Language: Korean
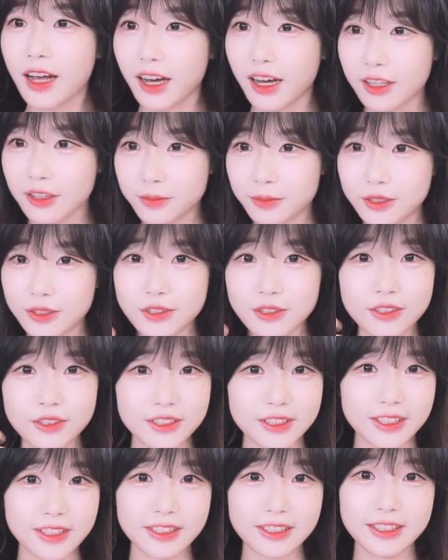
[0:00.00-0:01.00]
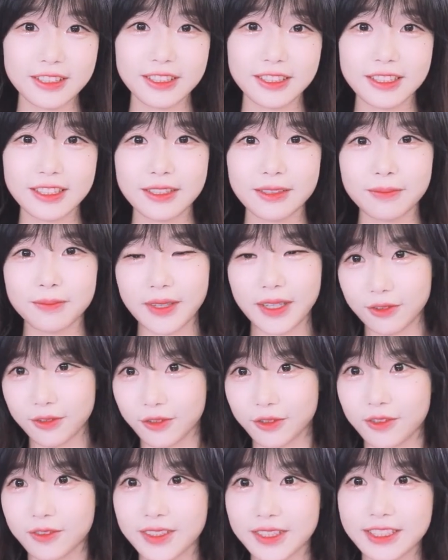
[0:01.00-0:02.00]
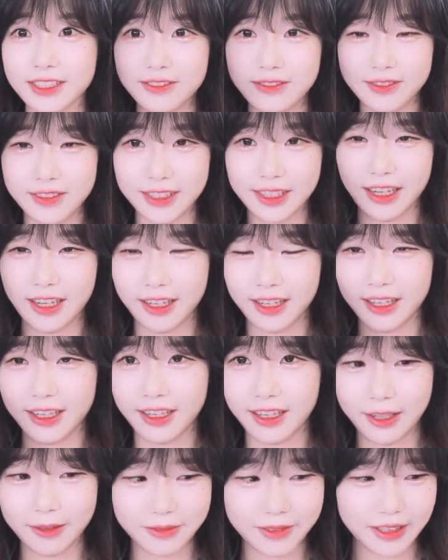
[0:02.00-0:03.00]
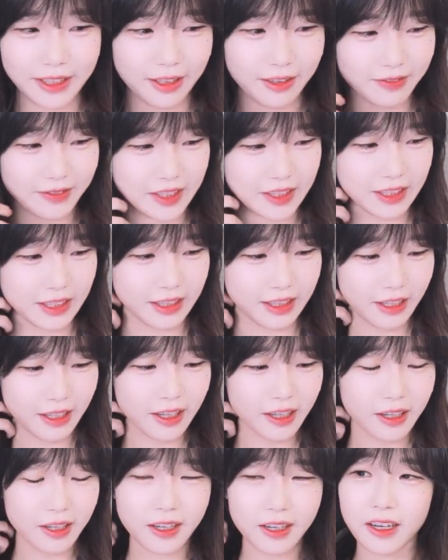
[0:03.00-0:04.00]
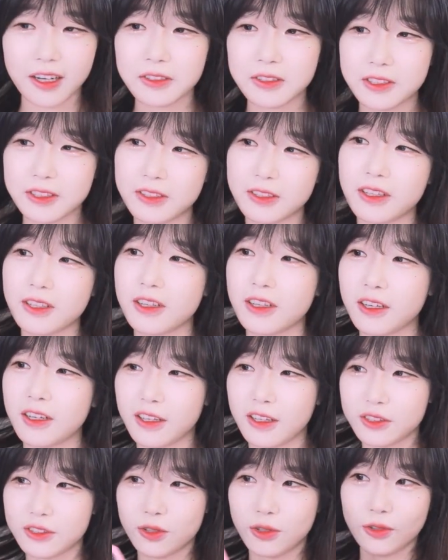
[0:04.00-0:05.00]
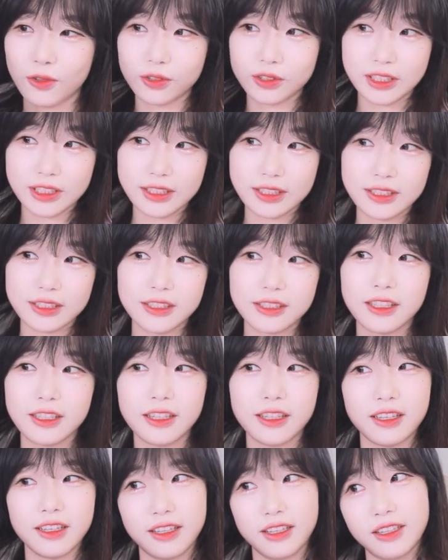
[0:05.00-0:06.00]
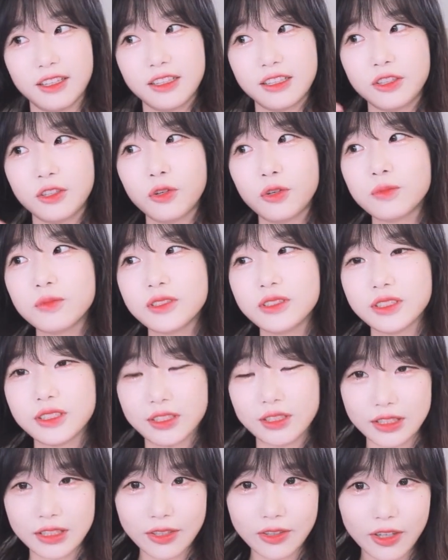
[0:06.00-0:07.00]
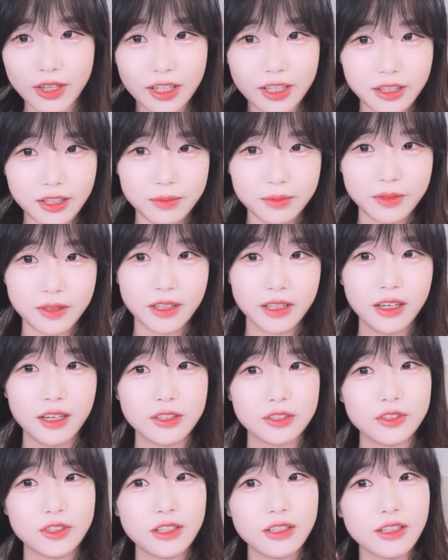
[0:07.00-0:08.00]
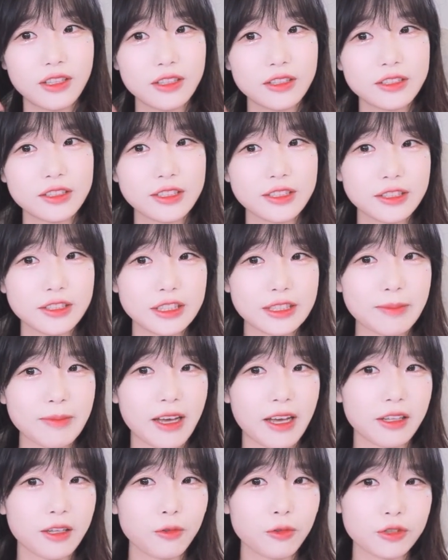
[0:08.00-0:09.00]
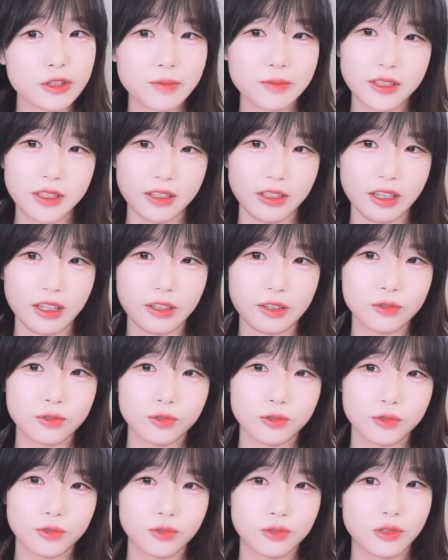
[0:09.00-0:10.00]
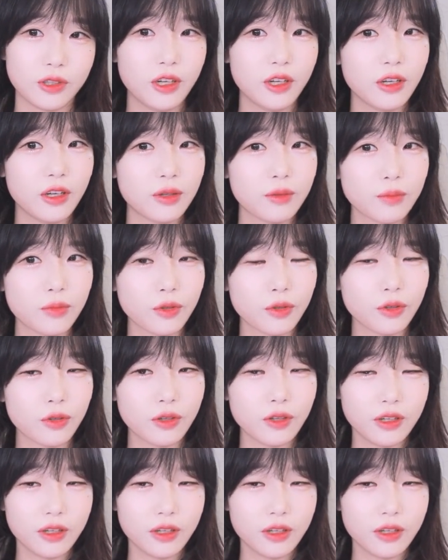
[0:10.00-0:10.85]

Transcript: 아유 블루시언님 만원 고맙습니다. 감사합니다. 아니 내가 저거 찍을 때 여러분들이 싫어할까봐 최대한 스킨십 안 하고 싶다 이래가지고 뭐